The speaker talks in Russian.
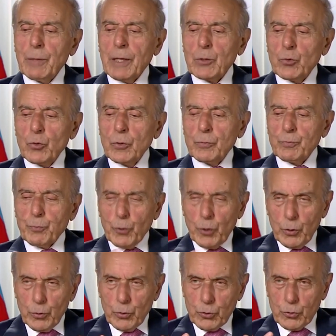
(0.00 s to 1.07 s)
не могу
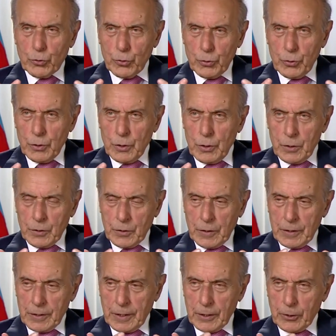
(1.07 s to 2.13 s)
полностью
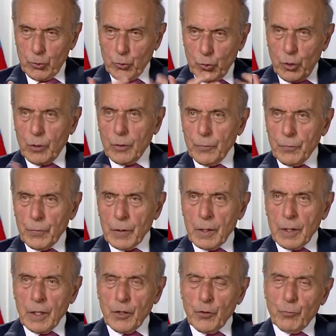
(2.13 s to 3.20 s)
сказать, но
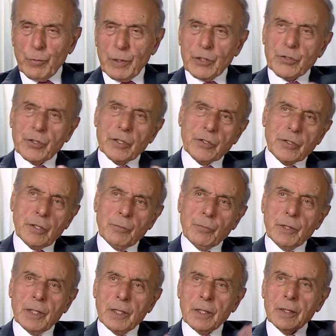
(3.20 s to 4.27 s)
вместе с
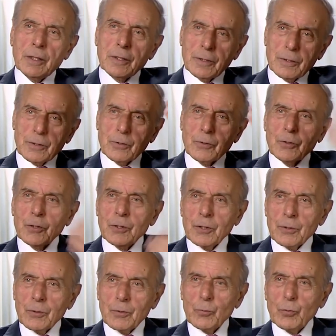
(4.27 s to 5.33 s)
тем я
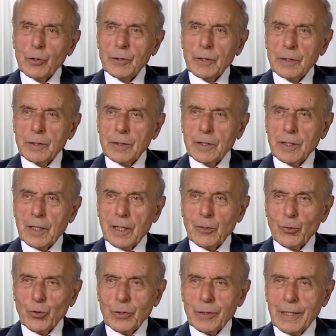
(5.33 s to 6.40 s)
э, был не на
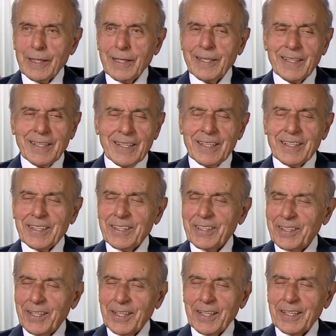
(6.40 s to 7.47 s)
Луне,
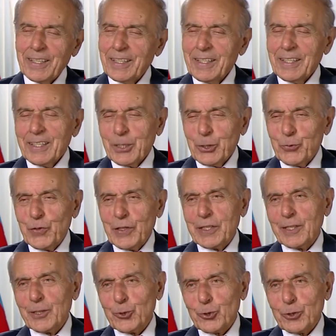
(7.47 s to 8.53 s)
я
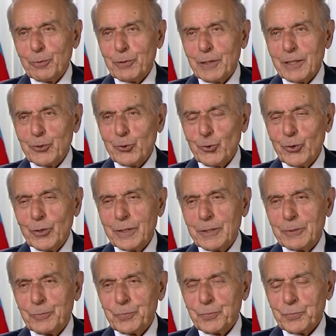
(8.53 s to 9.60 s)
видел, что происходит.
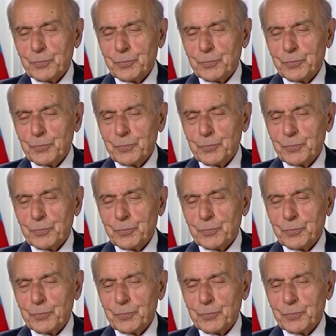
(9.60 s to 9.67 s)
